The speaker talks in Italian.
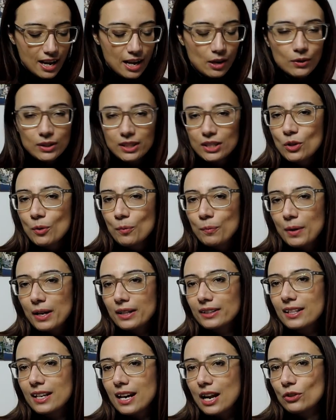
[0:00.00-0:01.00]
e quindi non
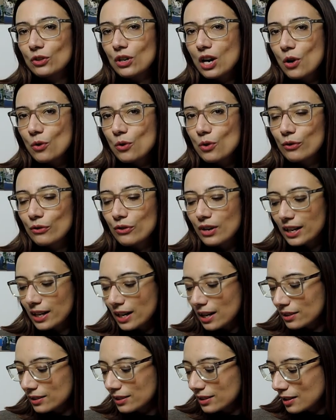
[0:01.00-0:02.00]
perderanno la loro
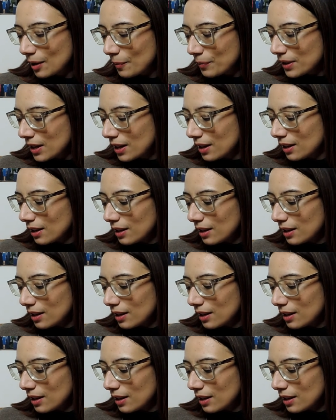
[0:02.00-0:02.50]
fragranza